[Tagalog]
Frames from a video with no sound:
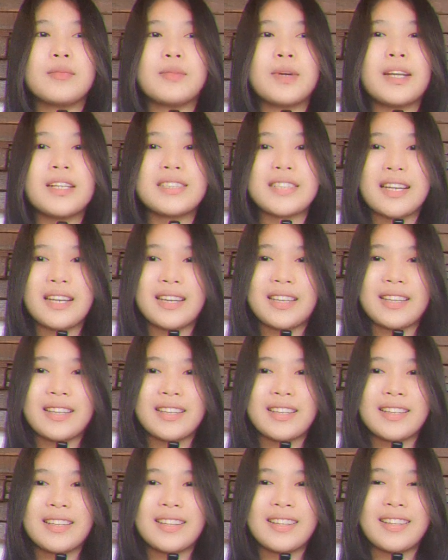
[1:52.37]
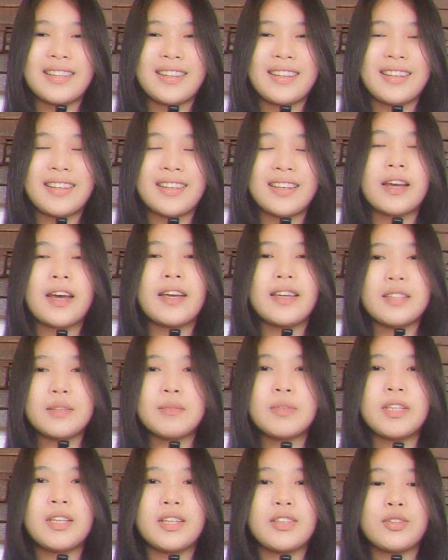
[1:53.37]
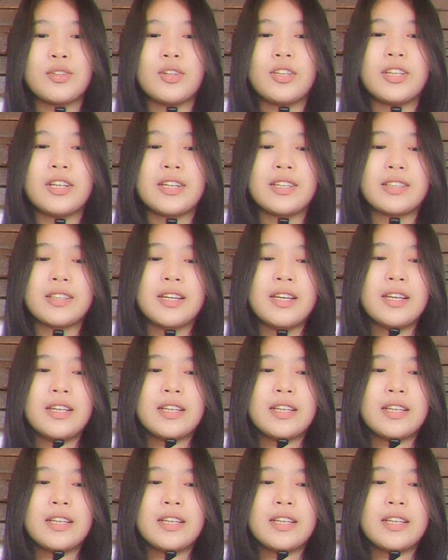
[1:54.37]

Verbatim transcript: para sa akin kaya naman na i-tolerate.